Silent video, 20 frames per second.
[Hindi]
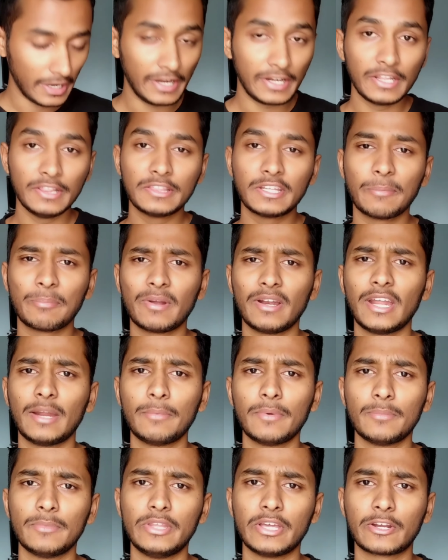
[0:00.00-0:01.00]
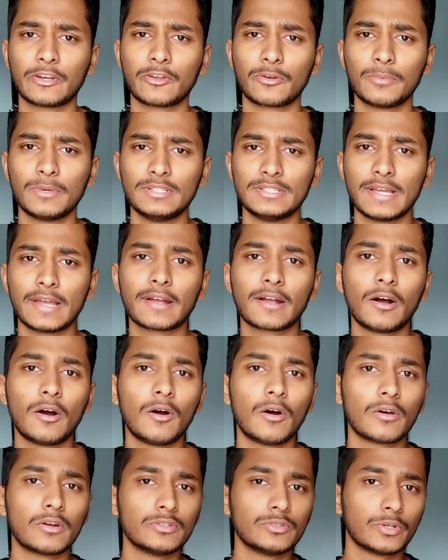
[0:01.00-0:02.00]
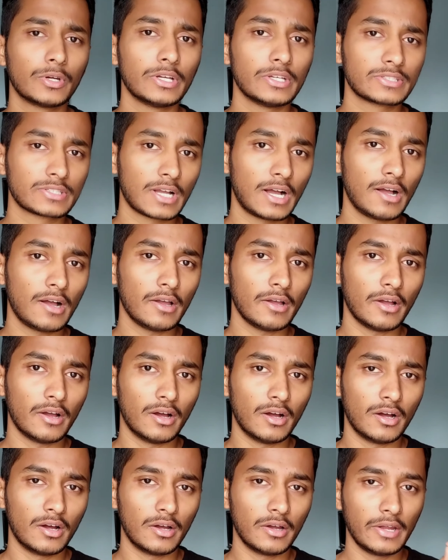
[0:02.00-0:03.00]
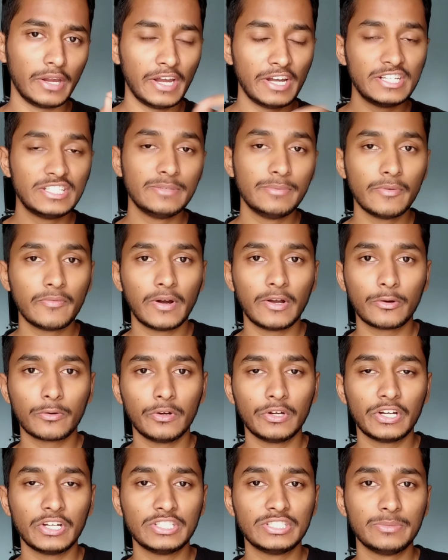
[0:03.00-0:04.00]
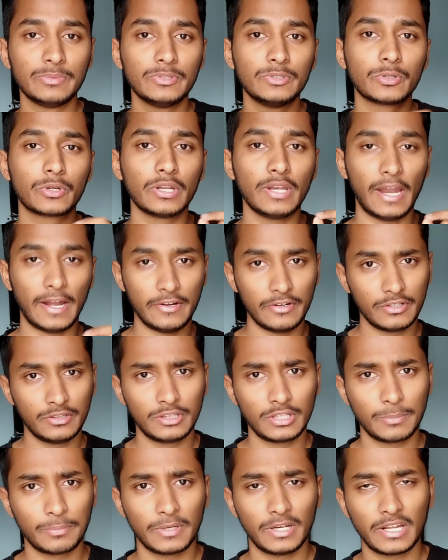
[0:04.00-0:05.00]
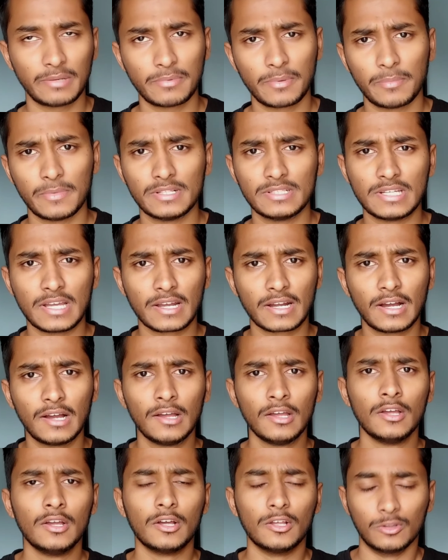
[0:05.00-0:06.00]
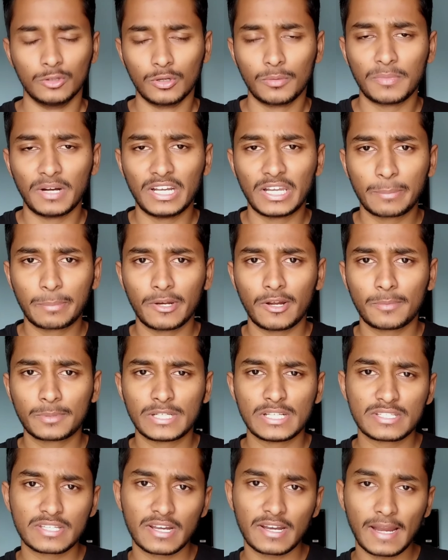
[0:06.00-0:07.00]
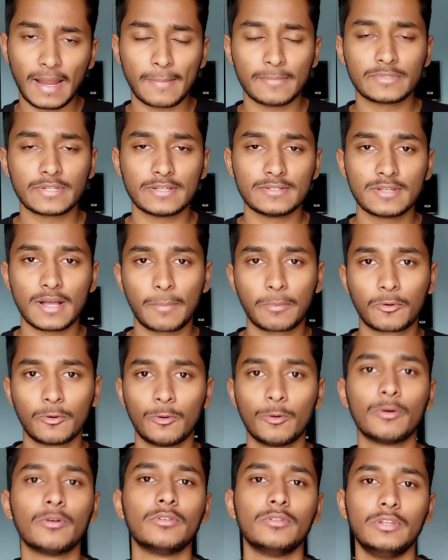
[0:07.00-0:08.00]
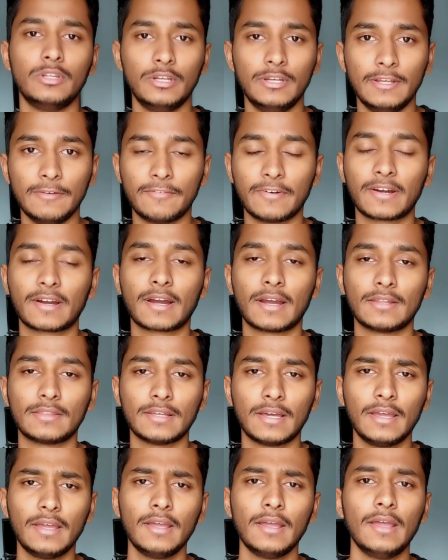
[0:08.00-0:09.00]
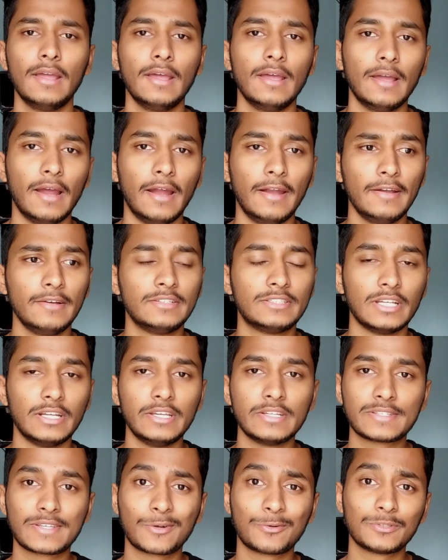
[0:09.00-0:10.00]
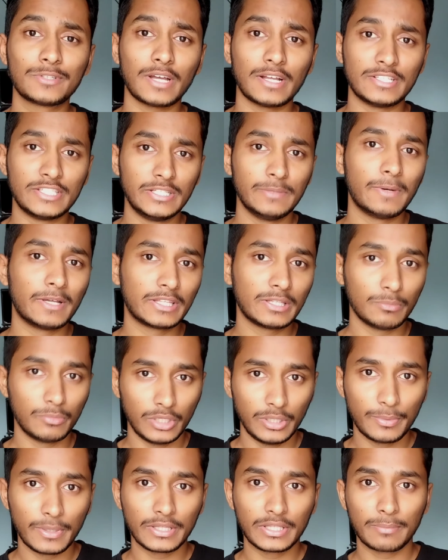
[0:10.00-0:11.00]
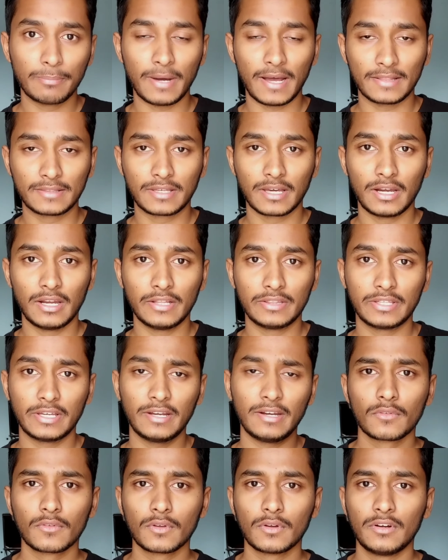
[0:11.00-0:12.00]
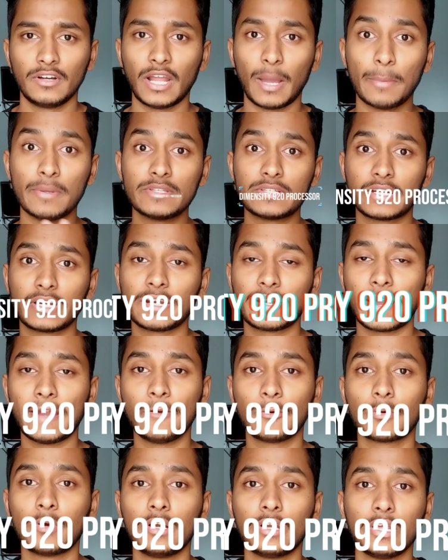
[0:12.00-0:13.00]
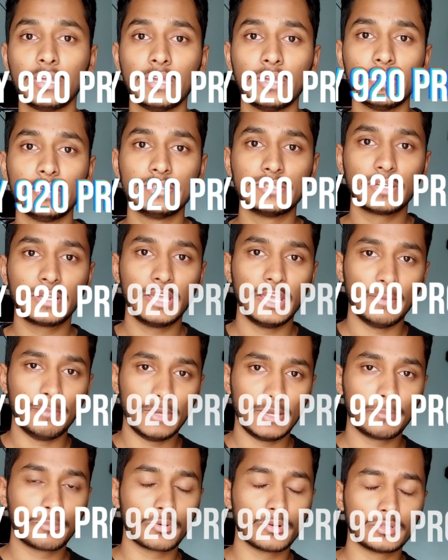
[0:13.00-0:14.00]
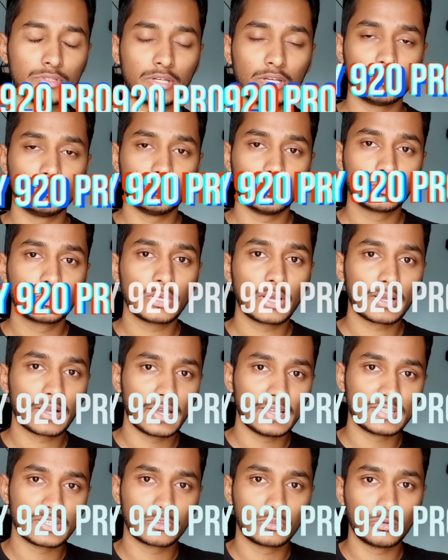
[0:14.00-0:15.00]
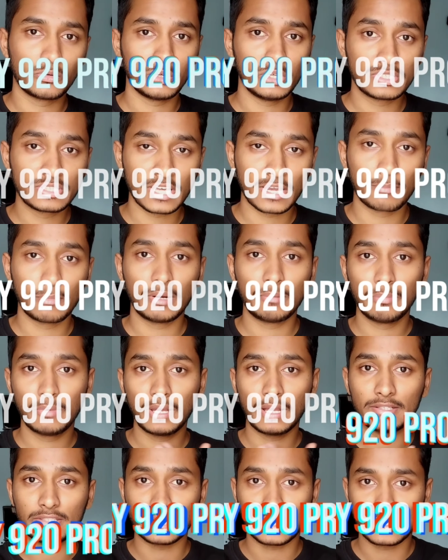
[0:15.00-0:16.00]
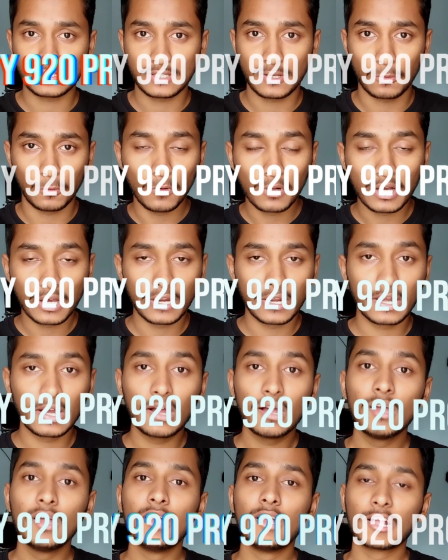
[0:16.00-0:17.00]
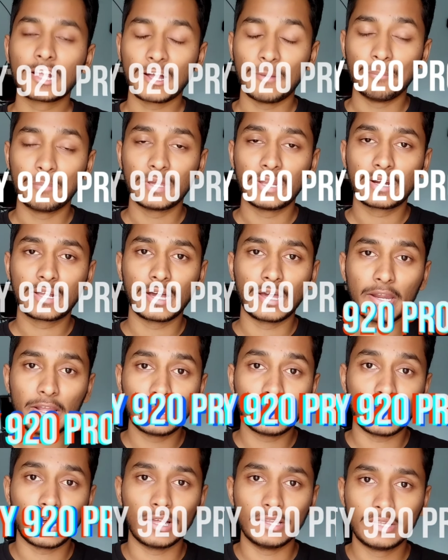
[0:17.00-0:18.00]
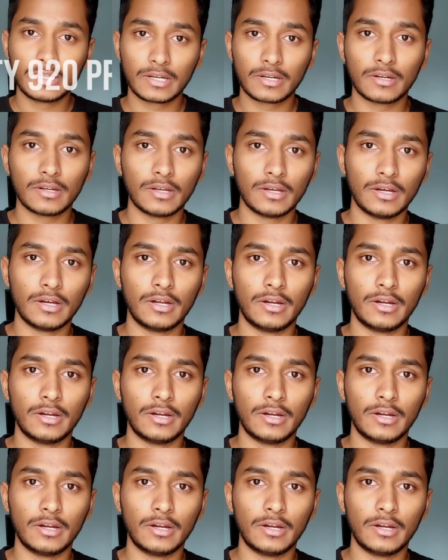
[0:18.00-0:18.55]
एटीन ट्रिपल नाइन में देखने को मिल जाएगा और जो इसका एट जी बी वन ट्वेंटी एट जी बी जो कि नाइनटीन ट्रिपल नाइन में मिल जाएगा दो मल्टीपल ऑप्शन सर रैम साइज आपको डिफर करता है एंड चलिए इसकी कुछ अच्छी बातें बुरी बातें बात कर लेते हैं डायमेंसिटी नाइन ट्वेंटी इज़ अ गेमिंग प्रोसेस जो कि आप कह सकते हो इस सेगमेंट में अच्छा खासा रूल करेगा कंपेयर करें अदर